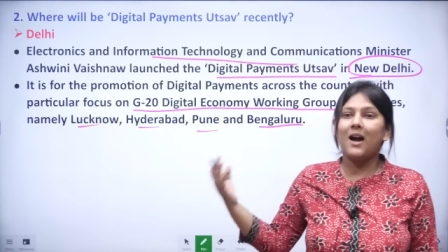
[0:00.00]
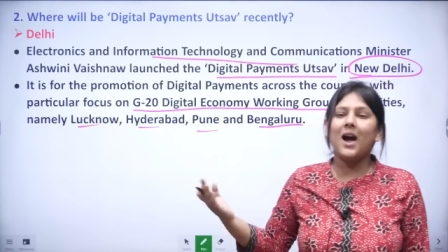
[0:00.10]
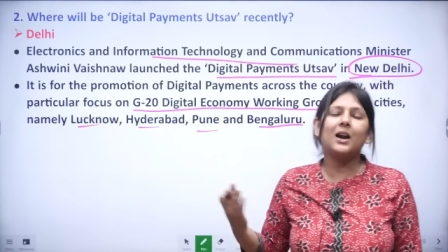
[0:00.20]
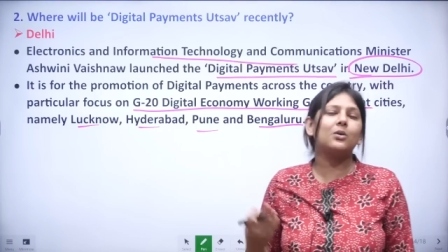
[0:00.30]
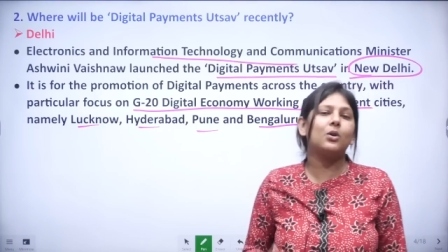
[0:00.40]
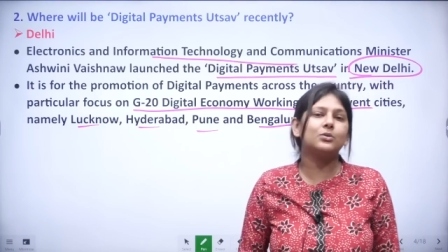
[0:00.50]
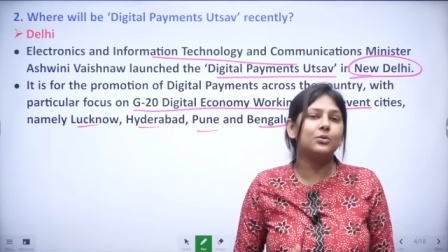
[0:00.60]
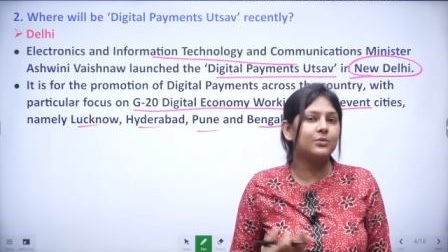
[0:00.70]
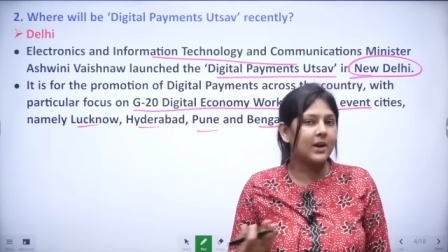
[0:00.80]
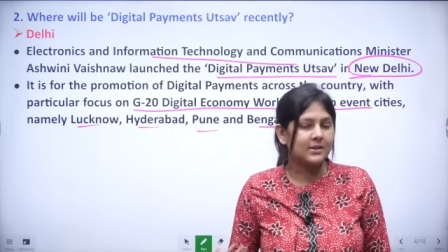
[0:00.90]
কার কত
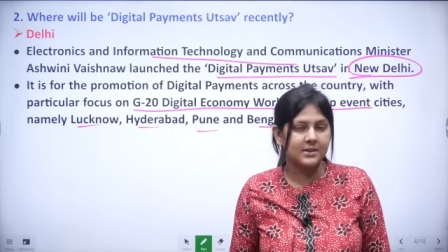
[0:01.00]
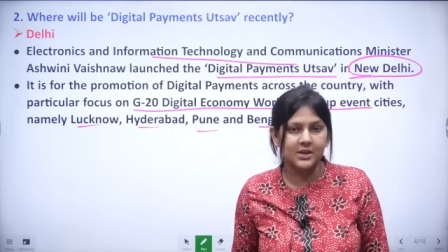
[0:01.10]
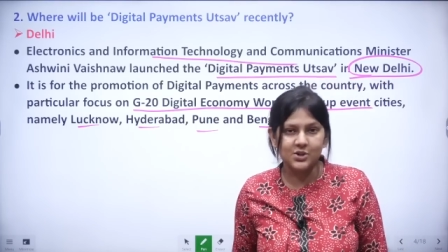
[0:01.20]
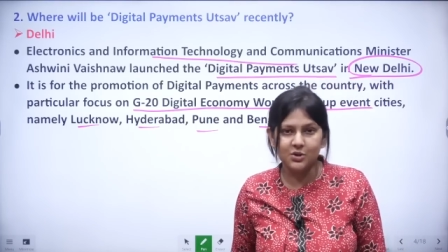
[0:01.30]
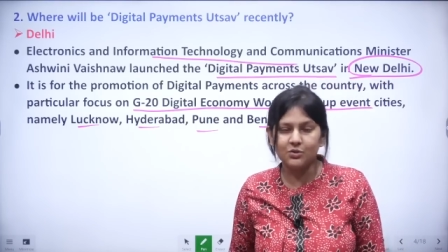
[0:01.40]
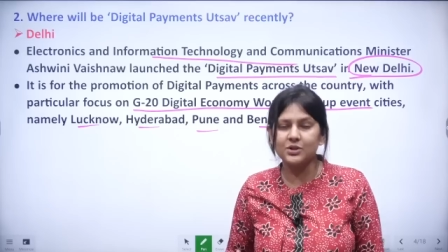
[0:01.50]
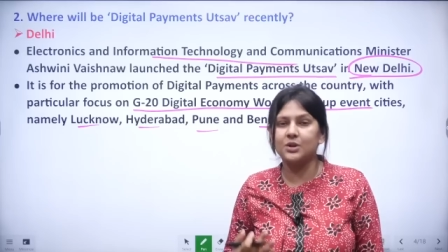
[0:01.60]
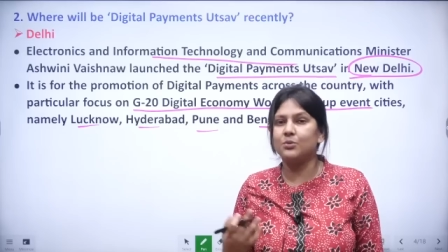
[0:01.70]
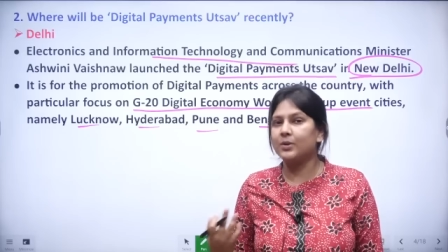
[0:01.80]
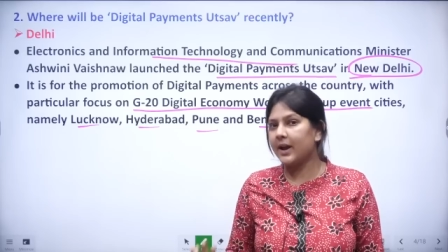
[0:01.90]
ট্রানজাকশন
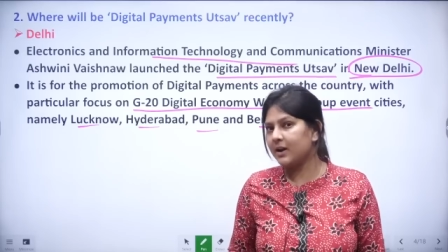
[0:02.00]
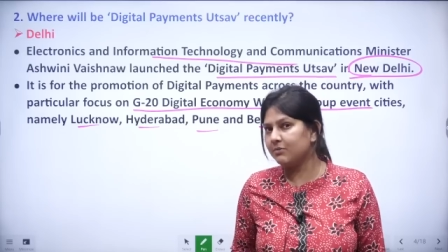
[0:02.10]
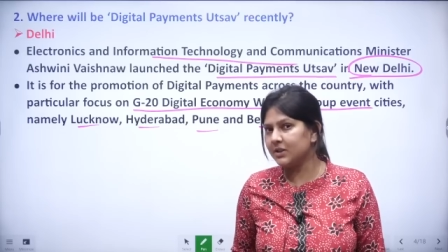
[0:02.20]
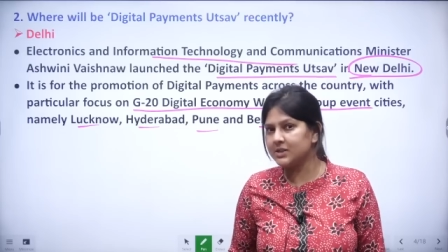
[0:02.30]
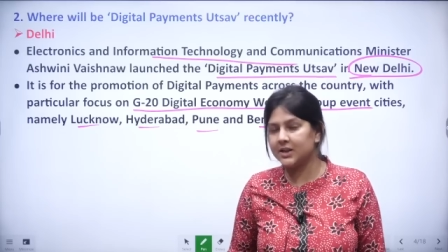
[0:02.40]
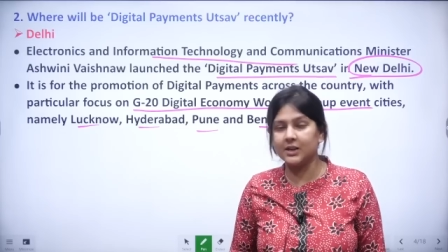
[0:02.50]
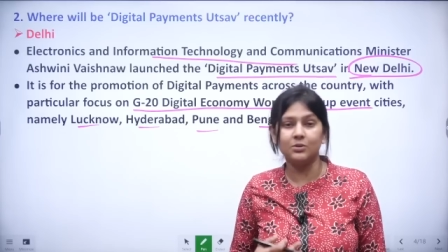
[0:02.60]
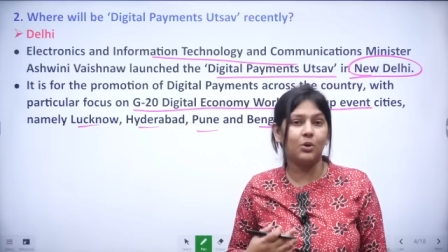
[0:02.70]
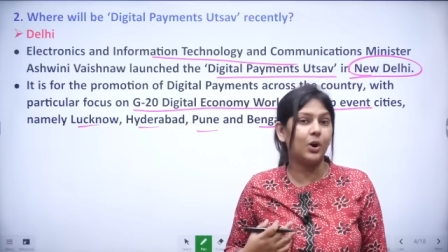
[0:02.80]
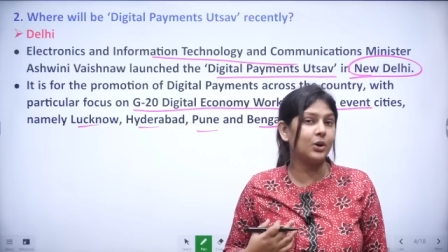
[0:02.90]
হয়েছে কোন অ্যাকাউন্টে সেটা
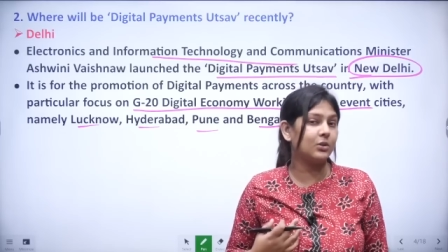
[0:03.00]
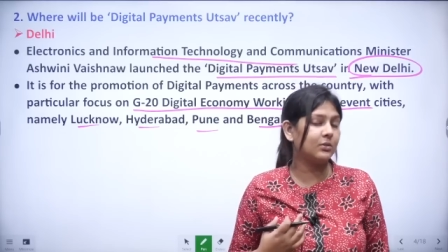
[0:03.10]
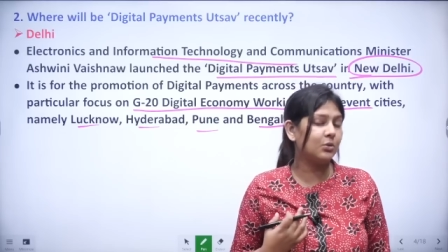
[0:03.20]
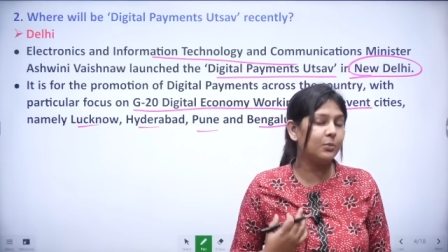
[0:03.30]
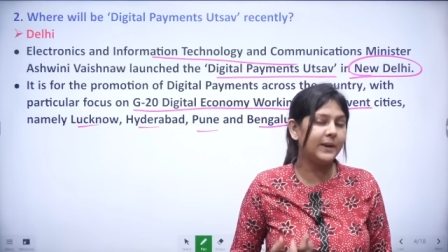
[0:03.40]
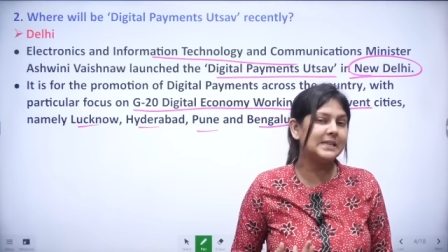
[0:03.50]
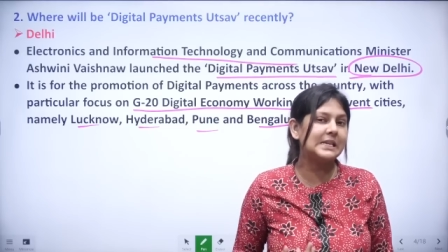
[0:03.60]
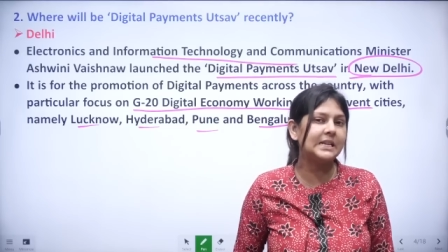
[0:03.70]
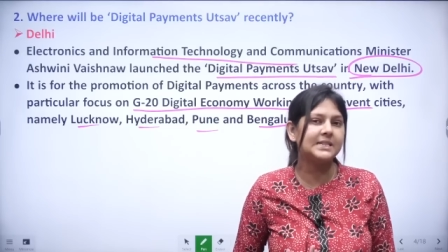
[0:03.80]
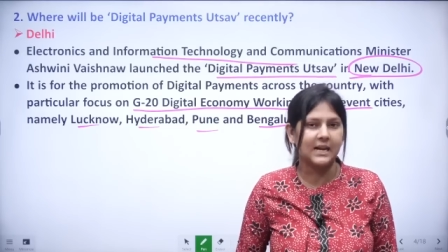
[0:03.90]
কিন্তু খুব
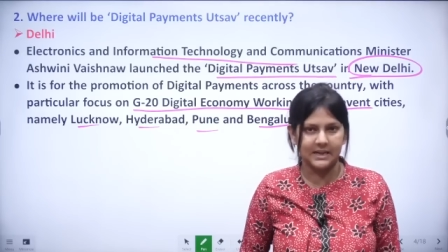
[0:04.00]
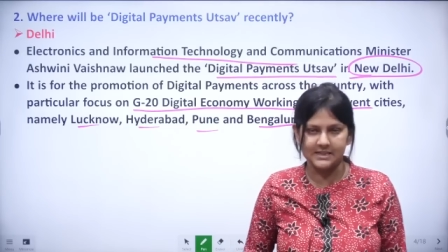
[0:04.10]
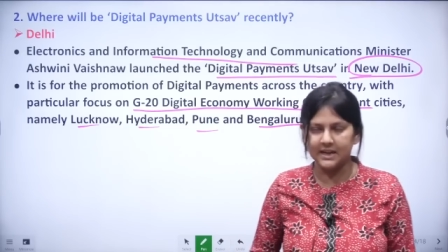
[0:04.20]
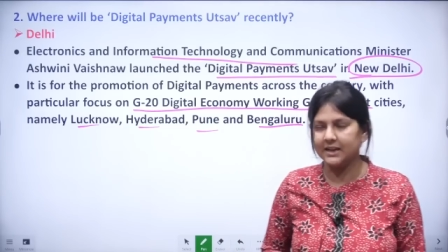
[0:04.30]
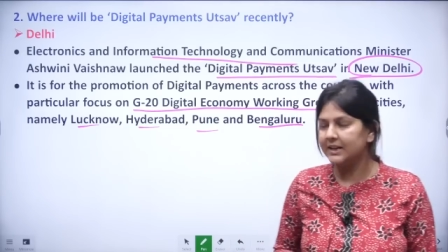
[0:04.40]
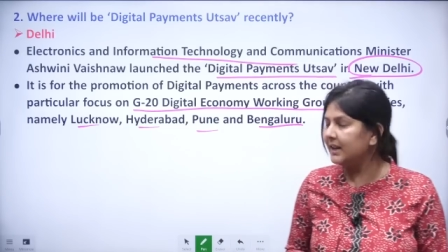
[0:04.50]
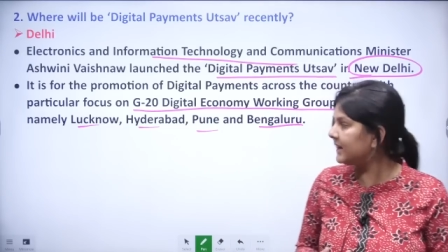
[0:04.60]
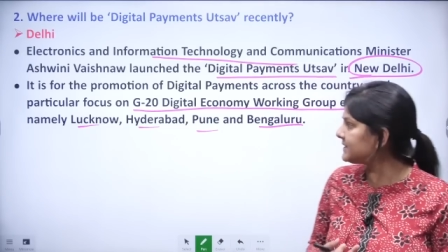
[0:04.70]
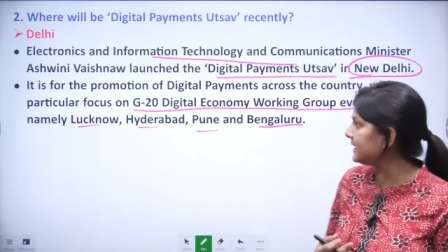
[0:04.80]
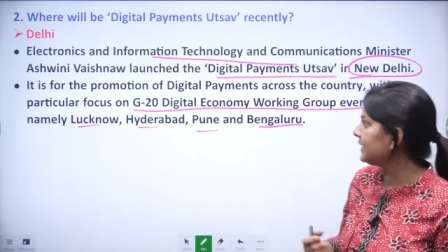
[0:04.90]
ইজিলি জানা যায়
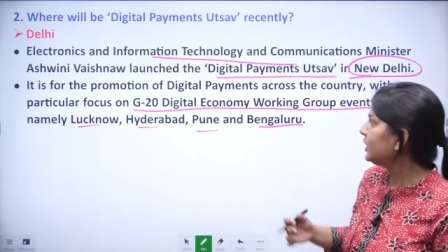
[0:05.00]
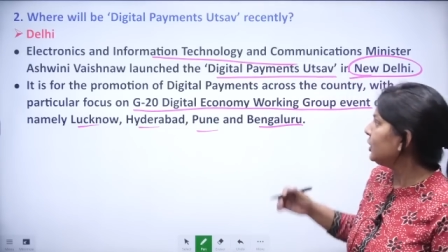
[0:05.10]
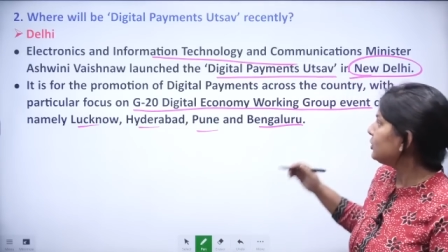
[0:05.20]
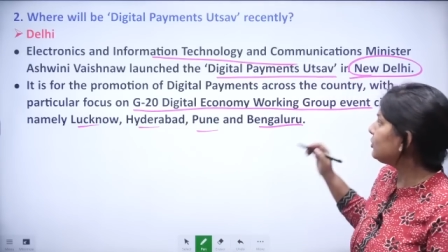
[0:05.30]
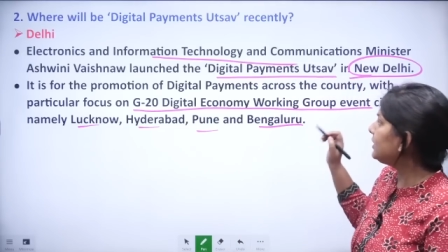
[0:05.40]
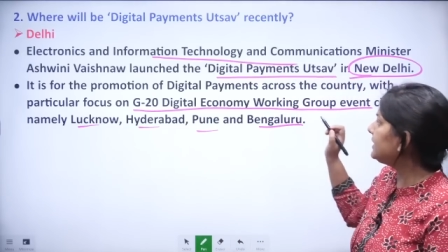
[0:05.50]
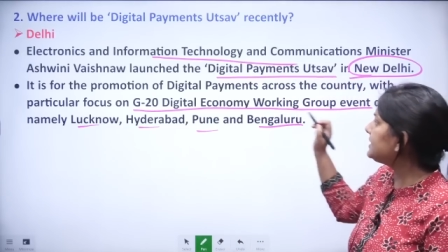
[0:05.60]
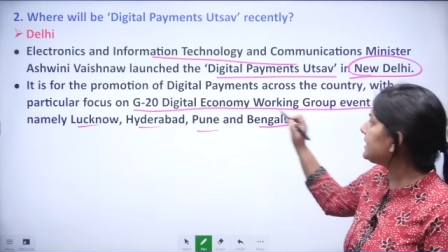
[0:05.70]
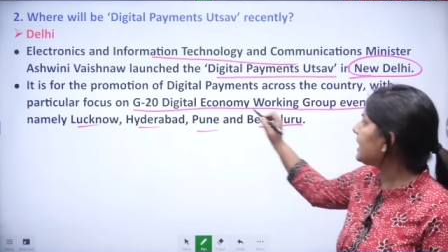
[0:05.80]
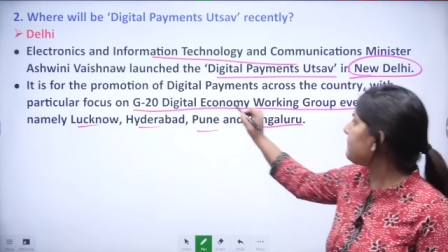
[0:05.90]
ঠিক আছে তো
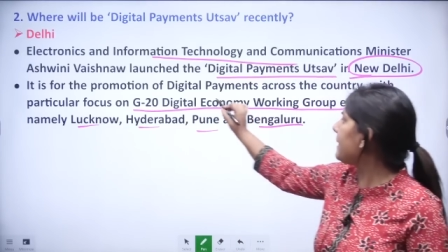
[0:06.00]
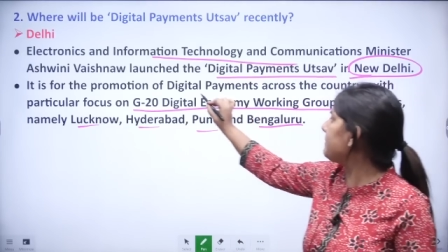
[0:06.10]
ডিজিটাল